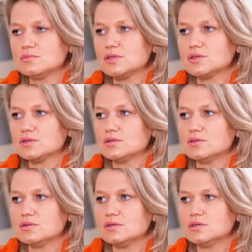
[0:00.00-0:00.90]

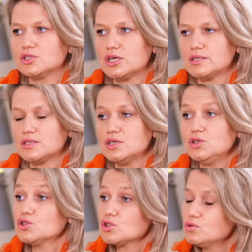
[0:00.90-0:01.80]
bardzo e, częste
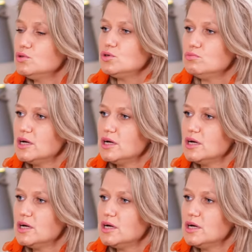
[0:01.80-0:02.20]
i to szczególnie u